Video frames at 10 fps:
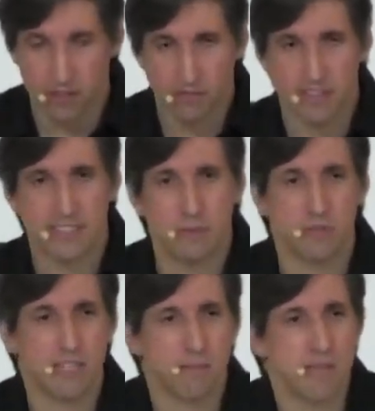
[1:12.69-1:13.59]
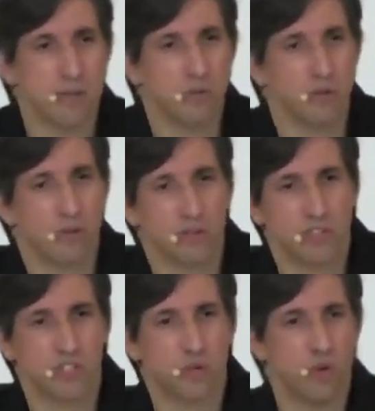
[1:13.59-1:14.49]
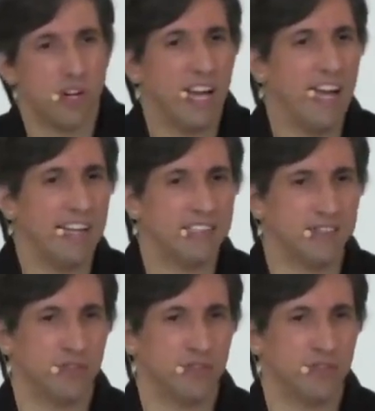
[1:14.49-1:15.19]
Fazemos amigo chocolate,